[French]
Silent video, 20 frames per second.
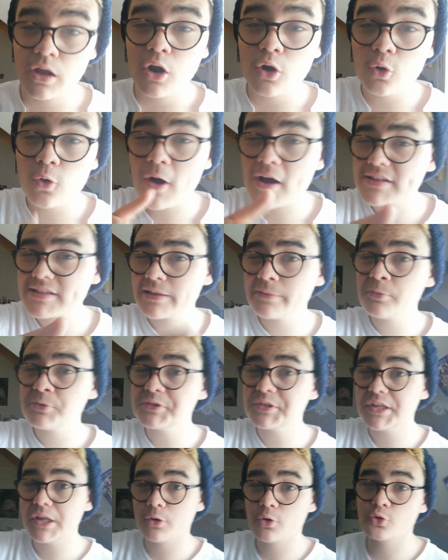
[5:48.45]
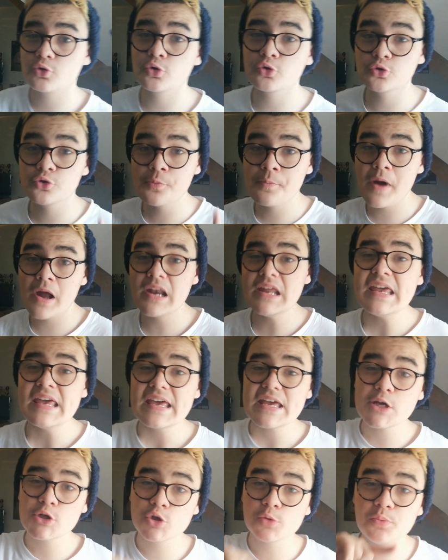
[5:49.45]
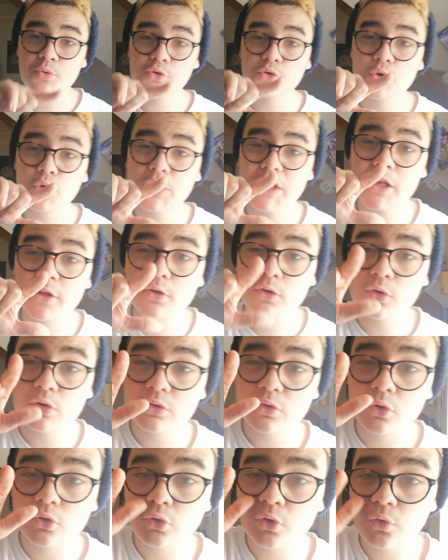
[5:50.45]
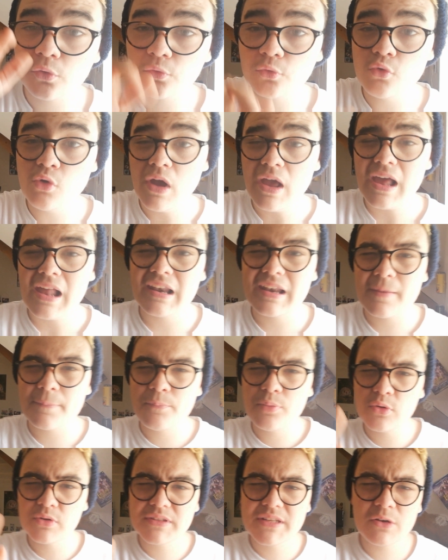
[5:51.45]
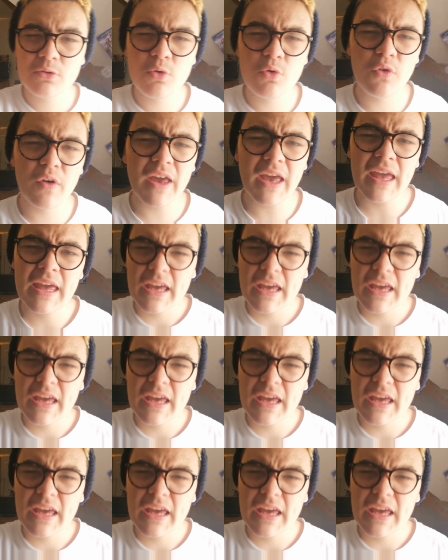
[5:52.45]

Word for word: Le harcèlement, c'est quelque chose de mal et je pense que quelqu'un d'entre vous l'a pu le découvrir